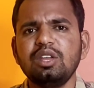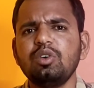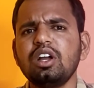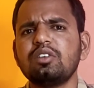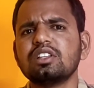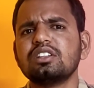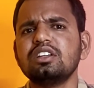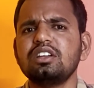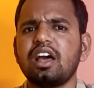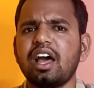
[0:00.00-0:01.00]
இவங்க
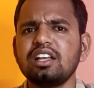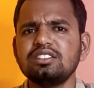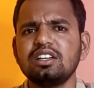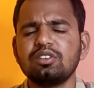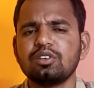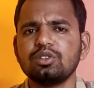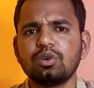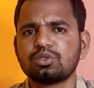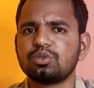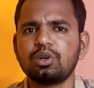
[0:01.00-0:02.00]
வந்து ஆசியாவில்
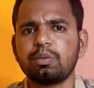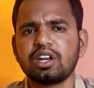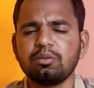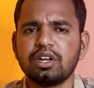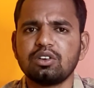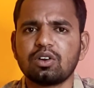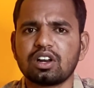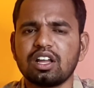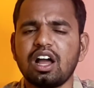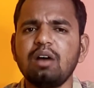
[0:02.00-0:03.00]
வந்து ஒரு சுற்றுப்பயணம்
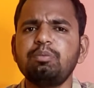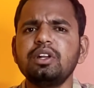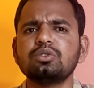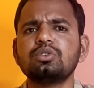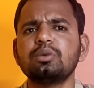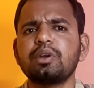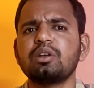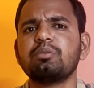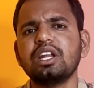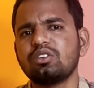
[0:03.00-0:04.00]
மேற்கொள்கிறாங்க அப்படி
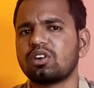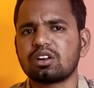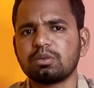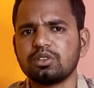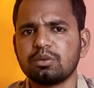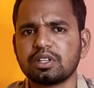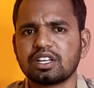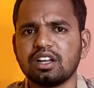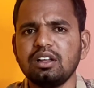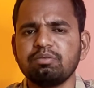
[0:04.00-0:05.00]
சுற்றுப்பயணம் மேற்கொள்கிறப்போ வந்து
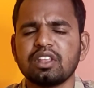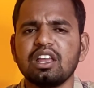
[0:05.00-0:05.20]
பார்த்திங்கன்னா